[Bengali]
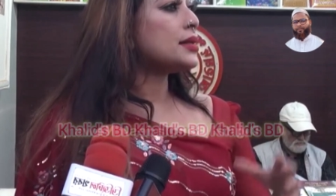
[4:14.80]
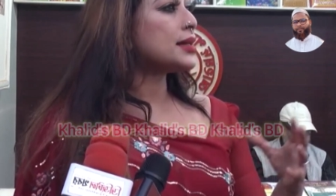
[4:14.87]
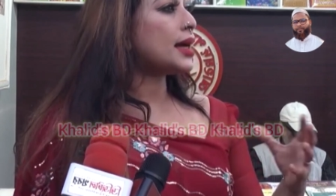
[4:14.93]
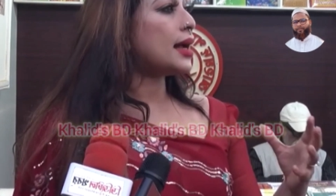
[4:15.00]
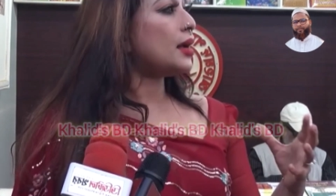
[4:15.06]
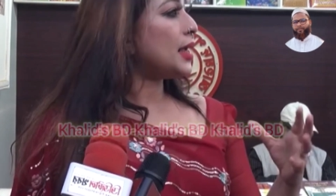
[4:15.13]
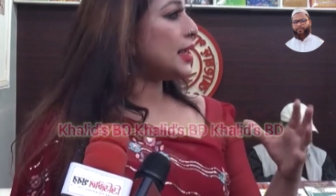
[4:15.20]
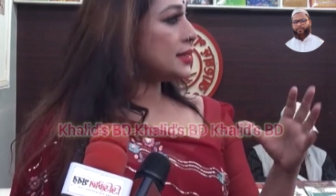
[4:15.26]

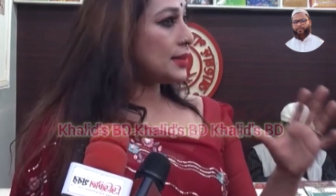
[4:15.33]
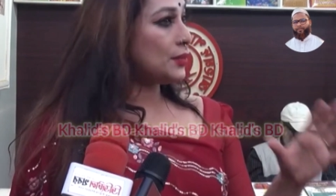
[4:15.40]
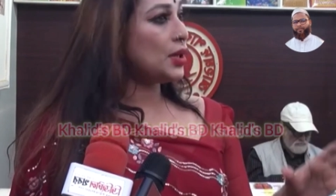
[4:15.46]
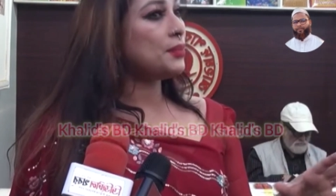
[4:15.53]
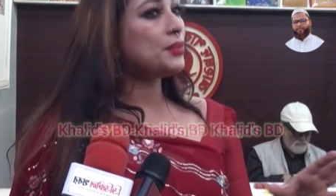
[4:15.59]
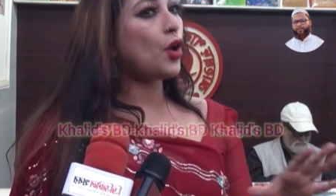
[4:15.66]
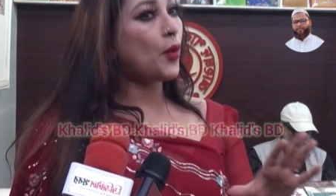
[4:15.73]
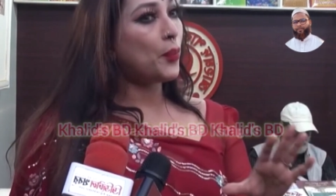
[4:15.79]
যা এই যে
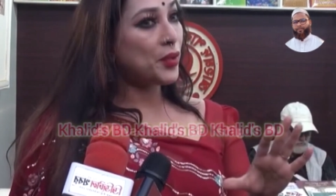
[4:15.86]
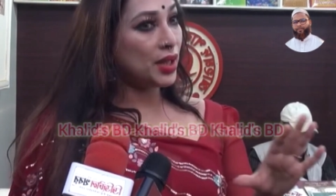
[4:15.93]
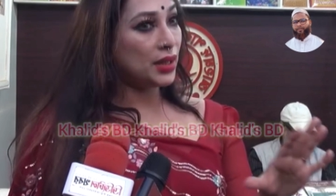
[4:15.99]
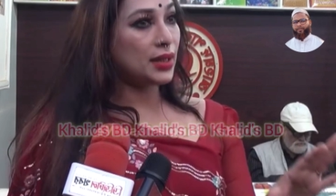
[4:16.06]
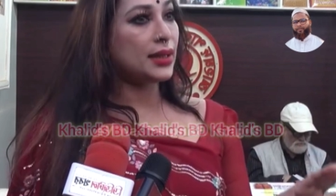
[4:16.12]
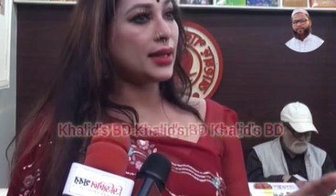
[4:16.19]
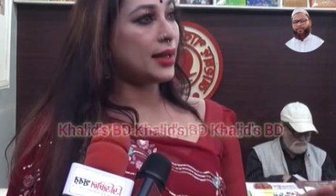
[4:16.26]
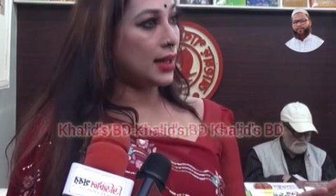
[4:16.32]
বললাম
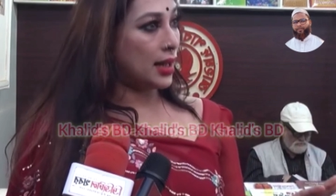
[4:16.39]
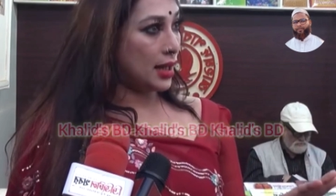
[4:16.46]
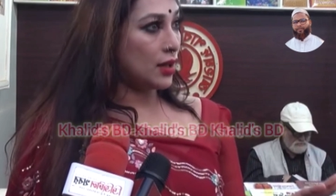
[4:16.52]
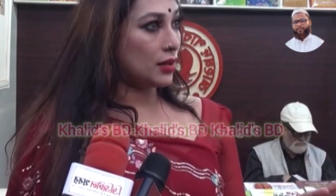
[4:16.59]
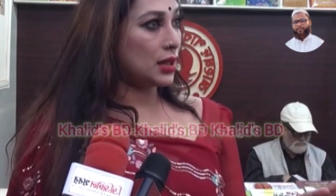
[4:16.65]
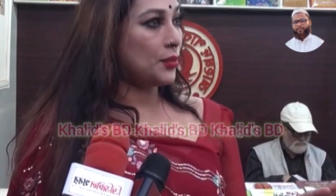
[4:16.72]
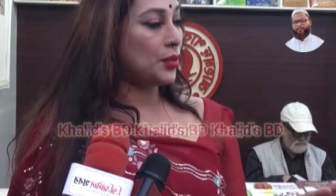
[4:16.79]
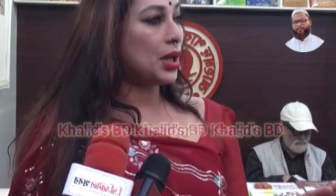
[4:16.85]
অপরাধীদের
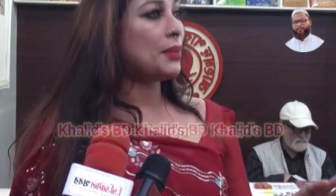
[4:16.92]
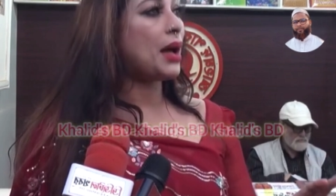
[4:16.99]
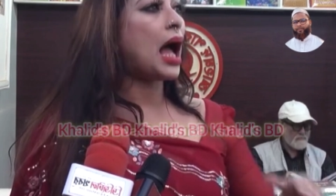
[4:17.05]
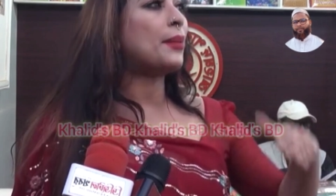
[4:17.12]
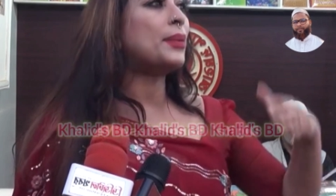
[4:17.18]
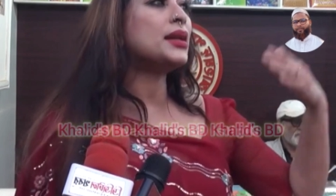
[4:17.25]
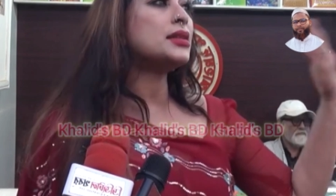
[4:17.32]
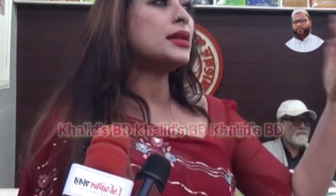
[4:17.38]
কথা বললাম
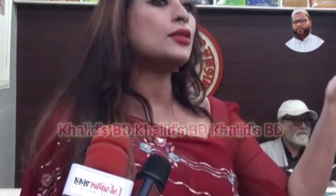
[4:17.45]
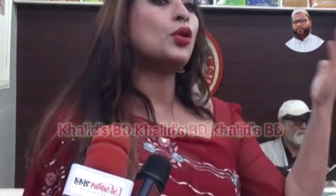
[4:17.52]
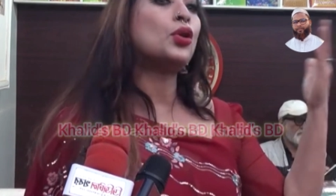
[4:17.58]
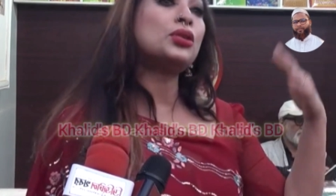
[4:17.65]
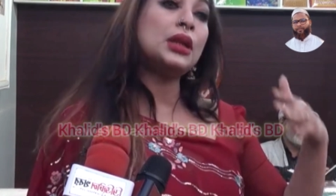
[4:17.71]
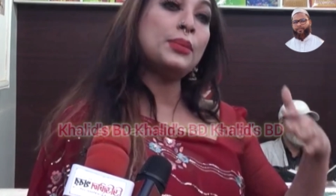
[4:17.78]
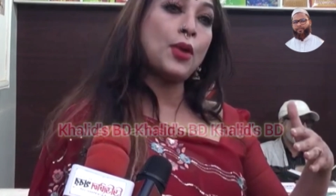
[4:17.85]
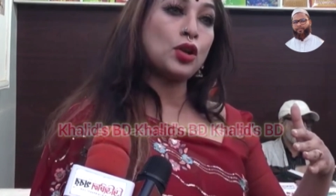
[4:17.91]
আবার যারা
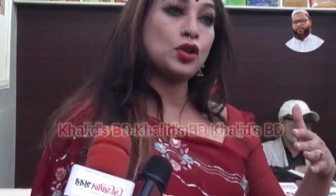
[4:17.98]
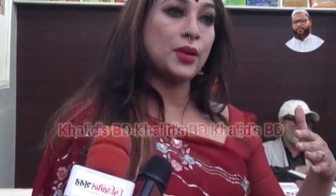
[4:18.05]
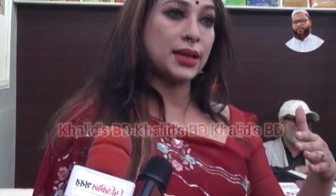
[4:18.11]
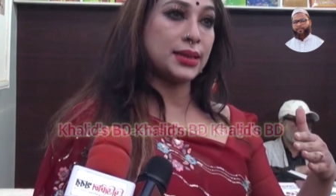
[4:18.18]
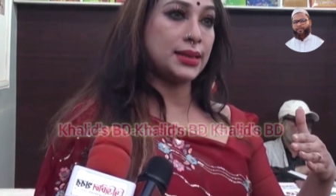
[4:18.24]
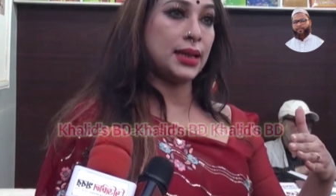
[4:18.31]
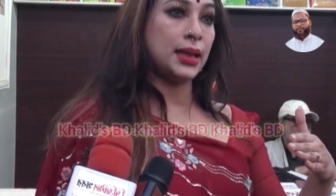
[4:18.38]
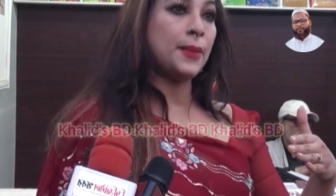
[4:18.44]
কর্তৃপক্ষ
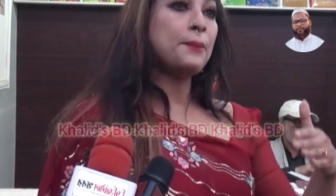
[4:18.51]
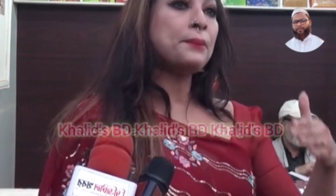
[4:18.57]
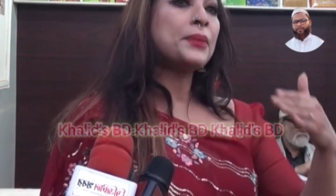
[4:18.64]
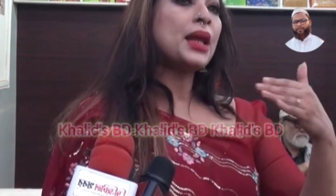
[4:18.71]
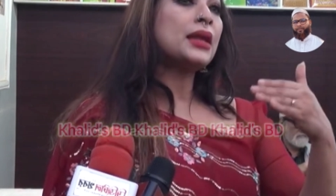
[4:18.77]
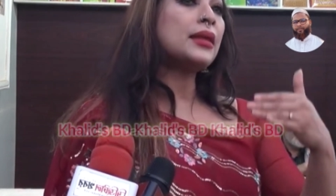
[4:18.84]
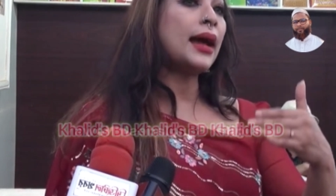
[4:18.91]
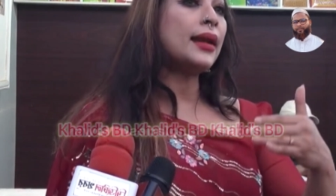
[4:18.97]
আছেন
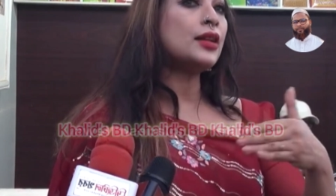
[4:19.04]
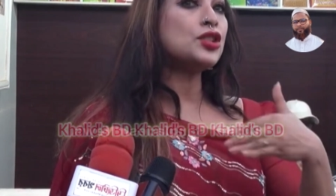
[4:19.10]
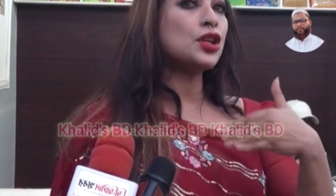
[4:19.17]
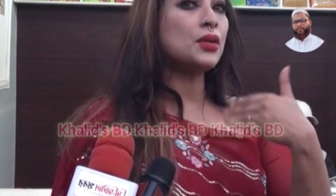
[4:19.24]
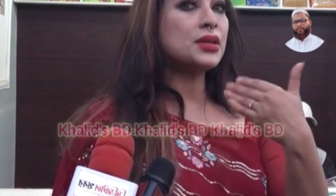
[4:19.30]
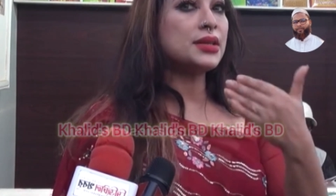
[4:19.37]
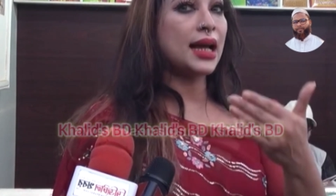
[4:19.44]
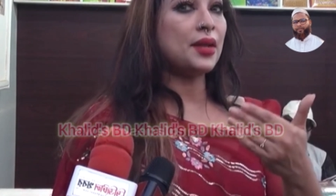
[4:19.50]
তারা
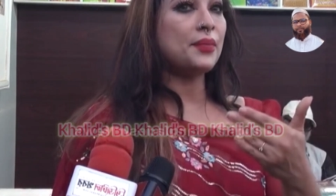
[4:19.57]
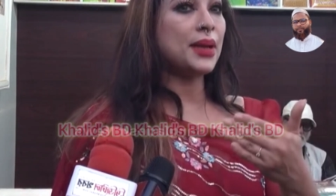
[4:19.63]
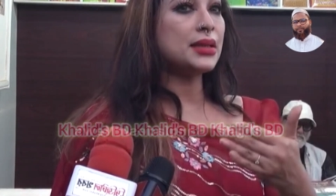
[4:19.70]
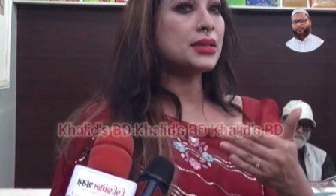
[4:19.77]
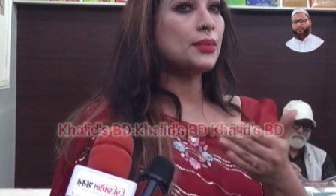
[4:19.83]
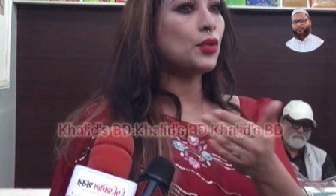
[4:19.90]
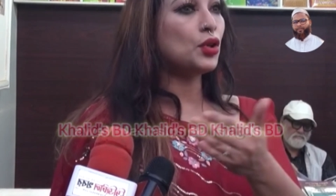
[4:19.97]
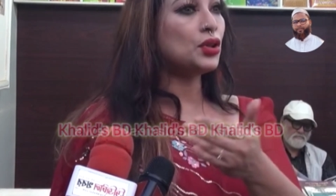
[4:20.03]
যখন
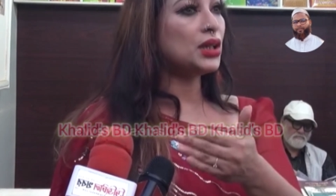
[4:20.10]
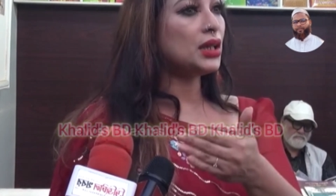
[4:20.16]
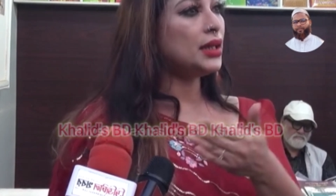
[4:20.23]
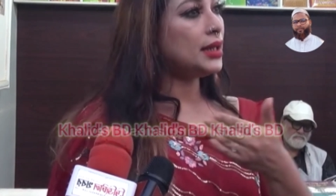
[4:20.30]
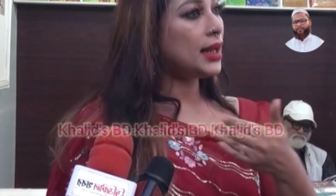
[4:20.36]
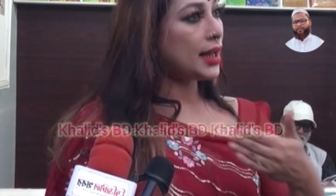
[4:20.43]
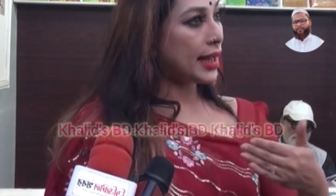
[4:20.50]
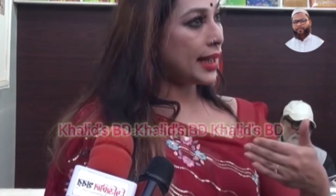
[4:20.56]
জানবেন যে
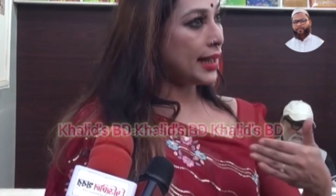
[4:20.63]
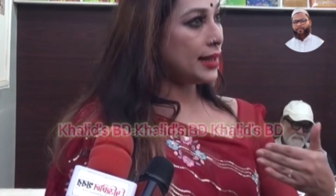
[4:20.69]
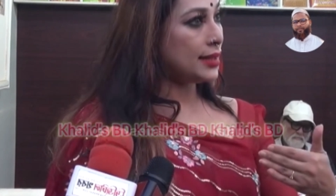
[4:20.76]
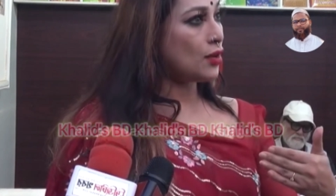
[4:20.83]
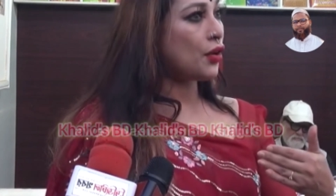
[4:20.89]
বন্দিনীরা এই